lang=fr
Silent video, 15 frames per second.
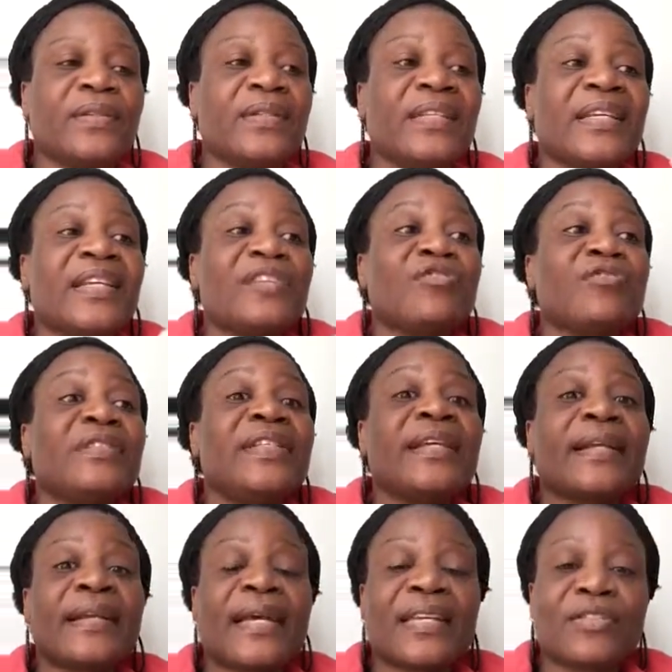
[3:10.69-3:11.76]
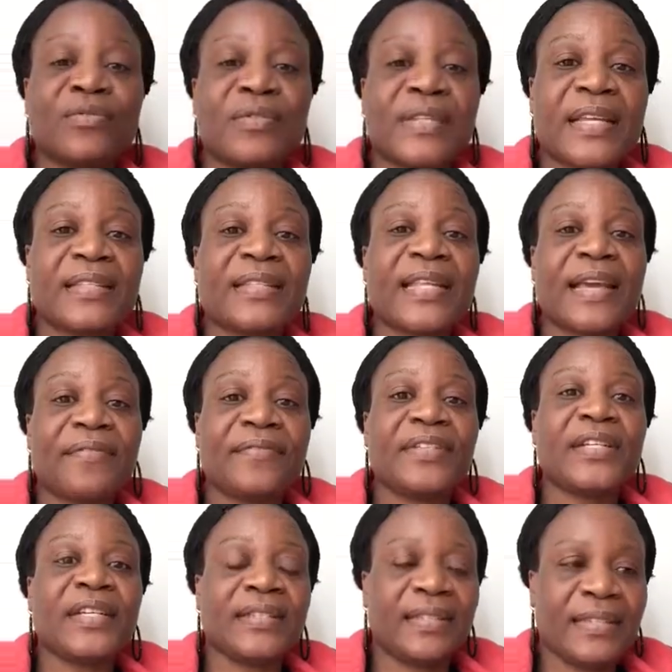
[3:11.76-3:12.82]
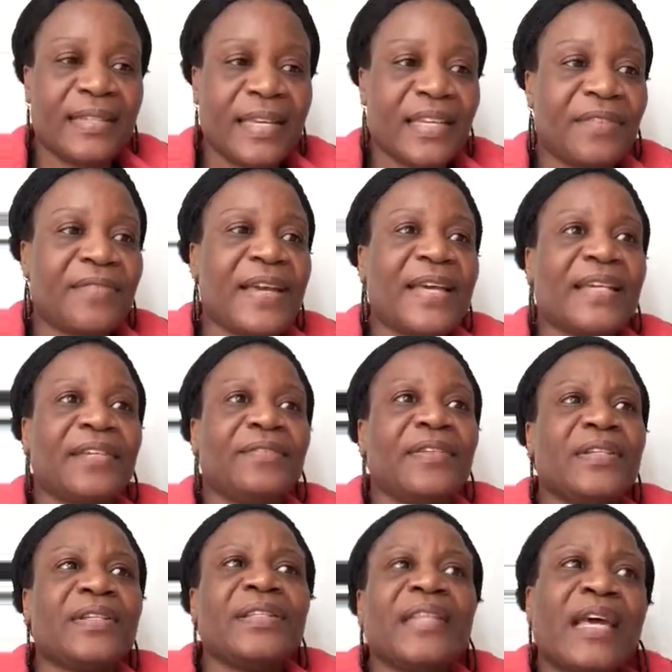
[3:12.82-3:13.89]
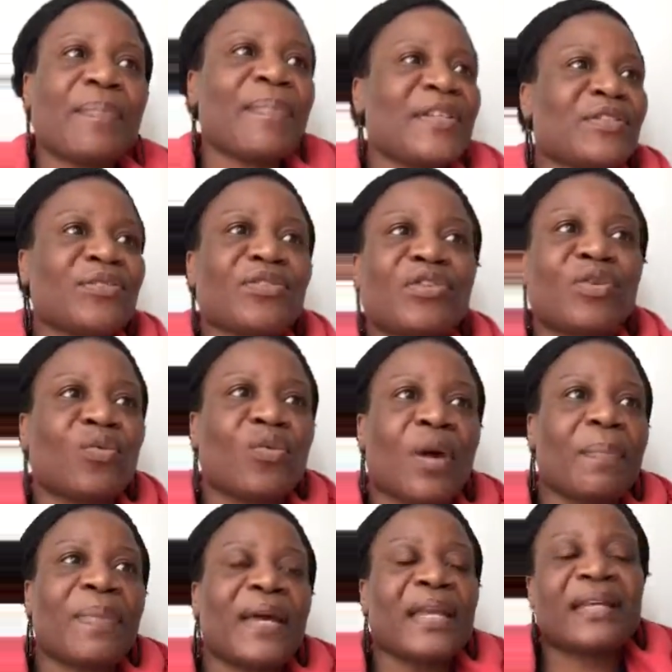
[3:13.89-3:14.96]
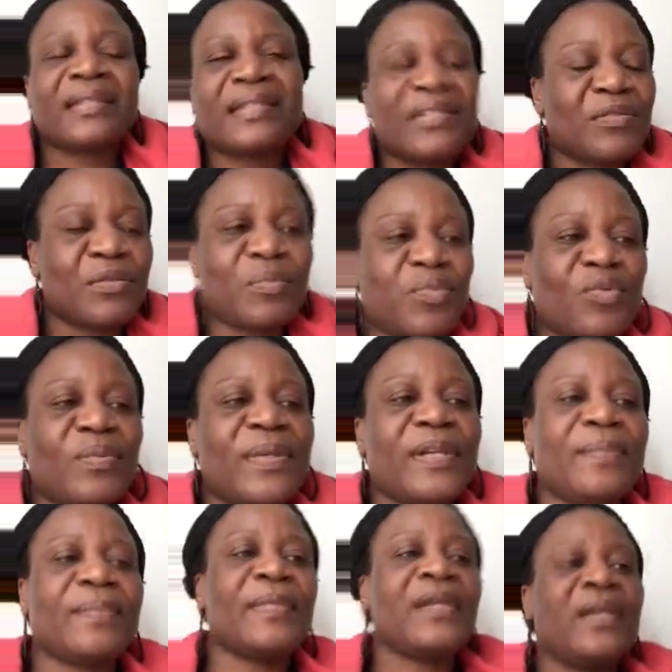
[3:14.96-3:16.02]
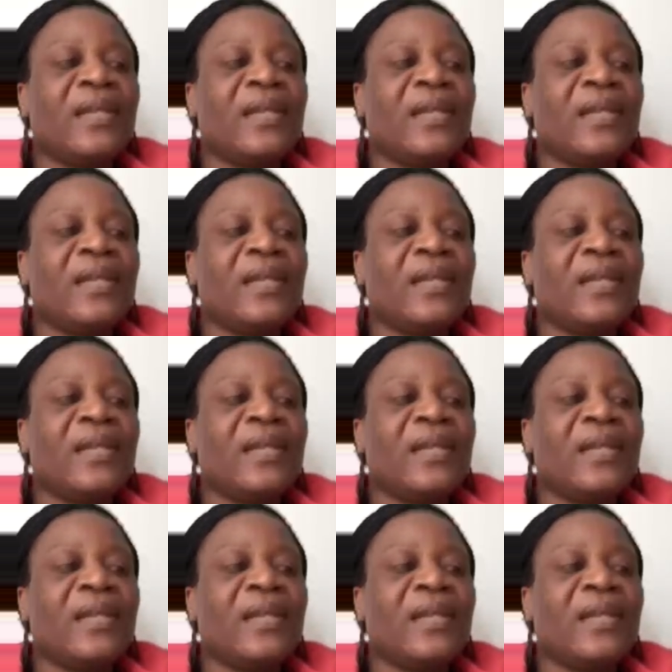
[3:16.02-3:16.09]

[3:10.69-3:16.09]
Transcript: Ce que tu déclares sur ta vie, là, c'est ça qui va arriver. Si la personne ne croit pas, là, c'est son problème.